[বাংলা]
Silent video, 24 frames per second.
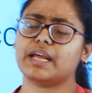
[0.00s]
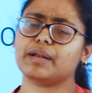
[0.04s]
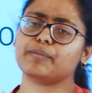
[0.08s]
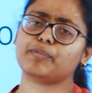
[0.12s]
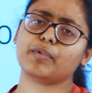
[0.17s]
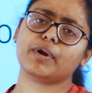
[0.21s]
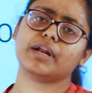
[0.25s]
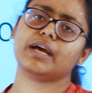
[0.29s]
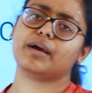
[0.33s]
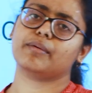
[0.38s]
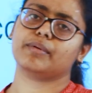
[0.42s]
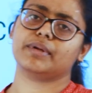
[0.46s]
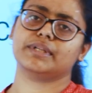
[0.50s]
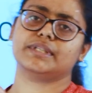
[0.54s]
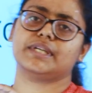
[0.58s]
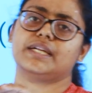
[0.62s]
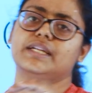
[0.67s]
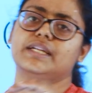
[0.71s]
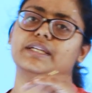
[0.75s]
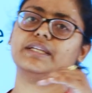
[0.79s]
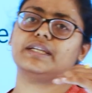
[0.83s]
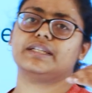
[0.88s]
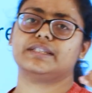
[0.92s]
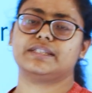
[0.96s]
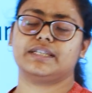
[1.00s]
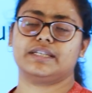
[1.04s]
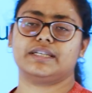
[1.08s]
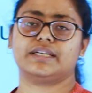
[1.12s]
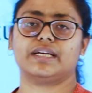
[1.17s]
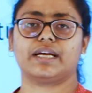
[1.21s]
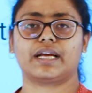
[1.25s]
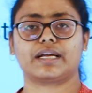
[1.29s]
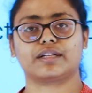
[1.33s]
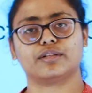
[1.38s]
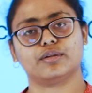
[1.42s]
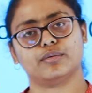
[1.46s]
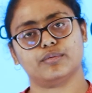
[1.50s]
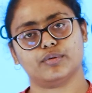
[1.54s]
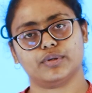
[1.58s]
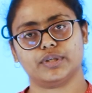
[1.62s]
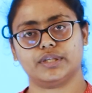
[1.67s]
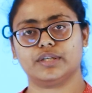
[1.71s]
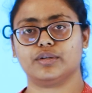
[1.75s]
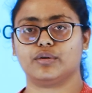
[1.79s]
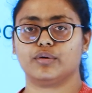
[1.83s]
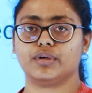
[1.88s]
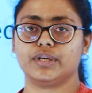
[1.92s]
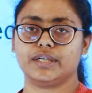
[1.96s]
এরপরে আমরা জানি যে একদম
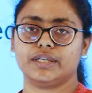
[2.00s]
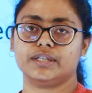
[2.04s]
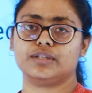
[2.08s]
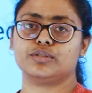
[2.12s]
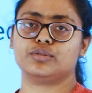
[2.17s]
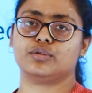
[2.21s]
ওই ওই